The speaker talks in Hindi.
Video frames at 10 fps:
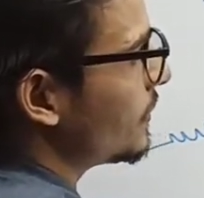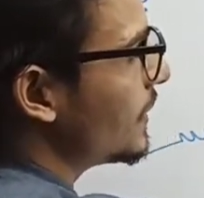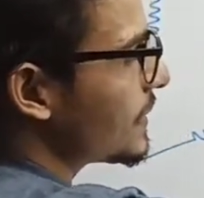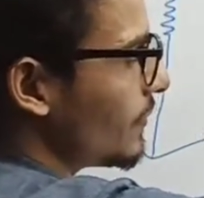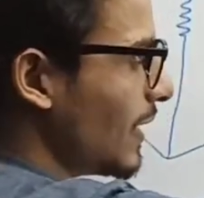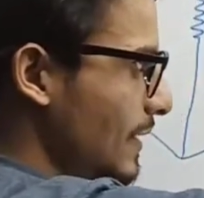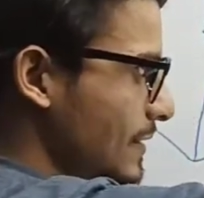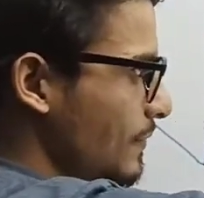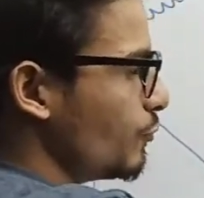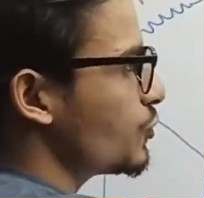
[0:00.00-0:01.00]
ये सवाल
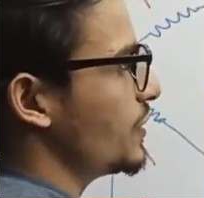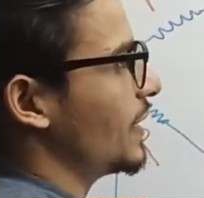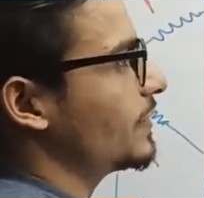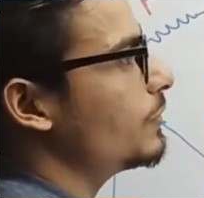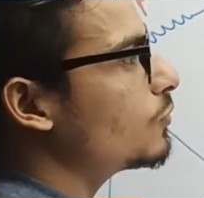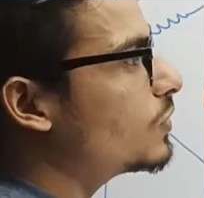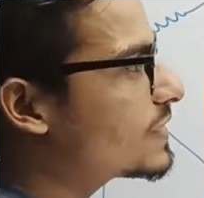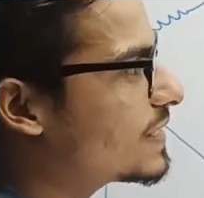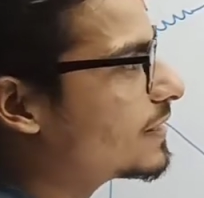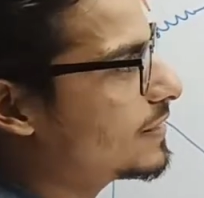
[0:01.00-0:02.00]
ऐसे पूछे जाते हैं बिल्कुल
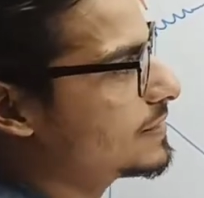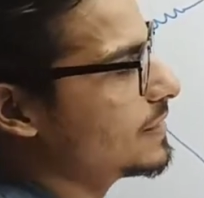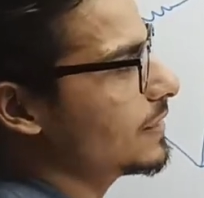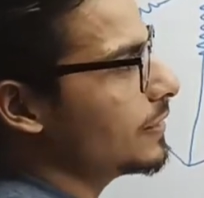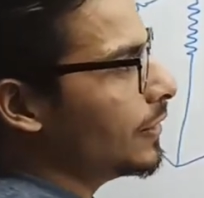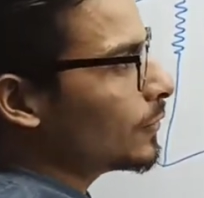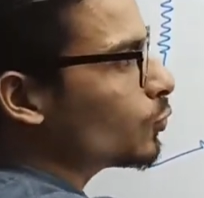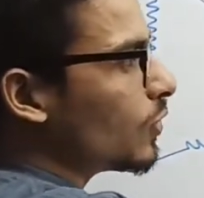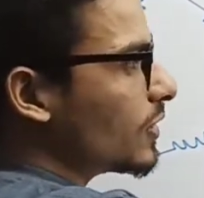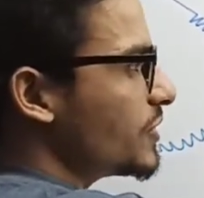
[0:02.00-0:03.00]
एग्जैक्ट ऐसा है
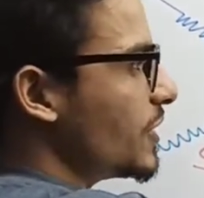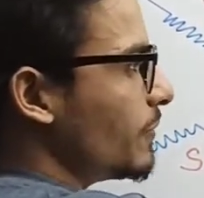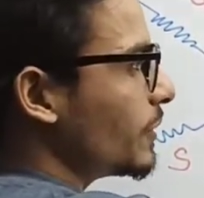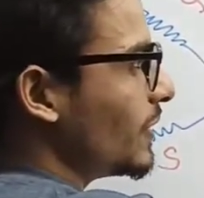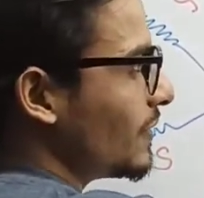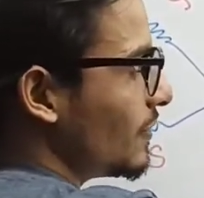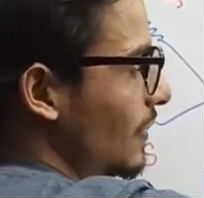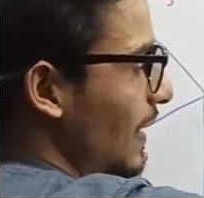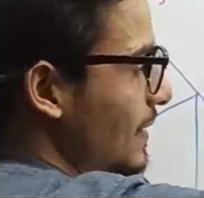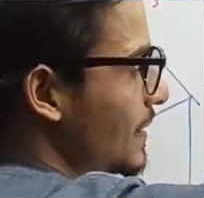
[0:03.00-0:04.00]
तो जब तक
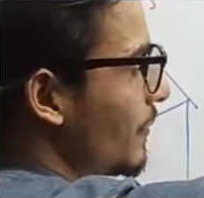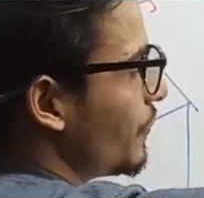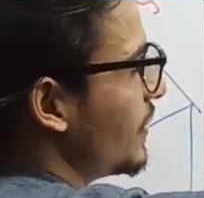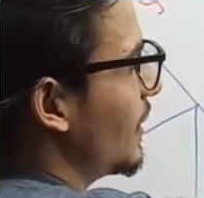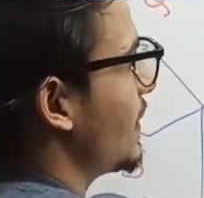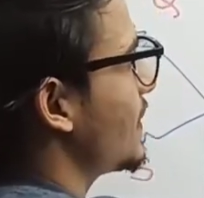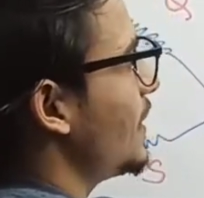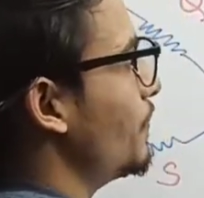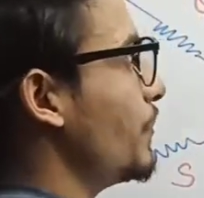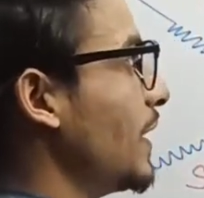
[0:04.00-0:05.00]
ऐसा फिगर है
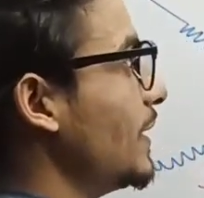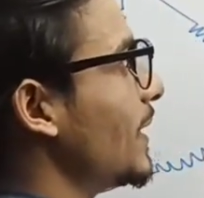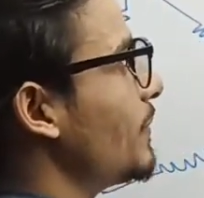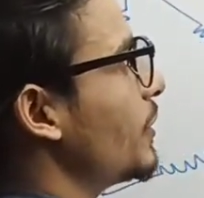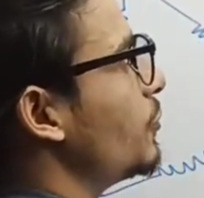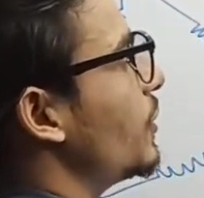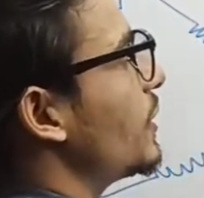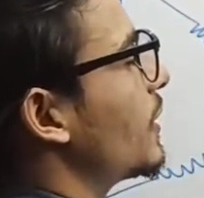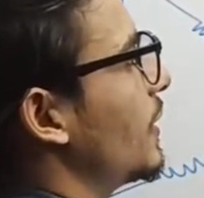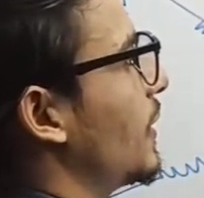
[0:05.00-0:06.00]
सेम पहले टाइप का
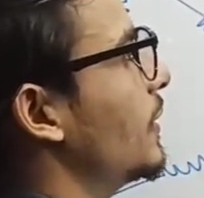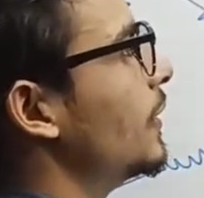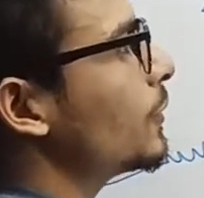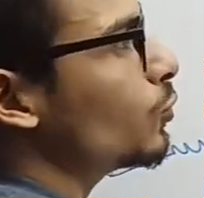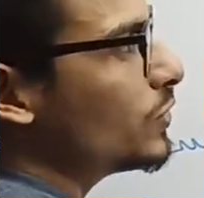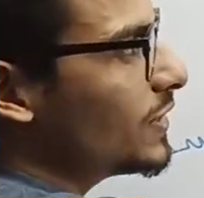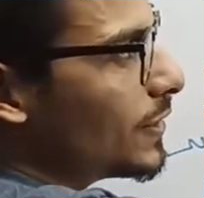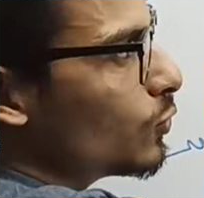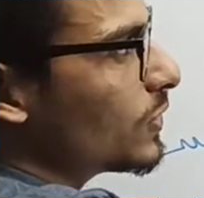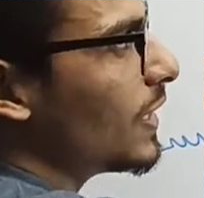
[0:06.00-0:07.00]
न्यूमेरिकल है तो
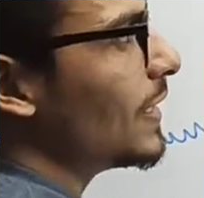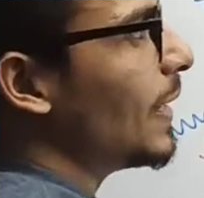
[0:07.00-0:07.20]
ये होता है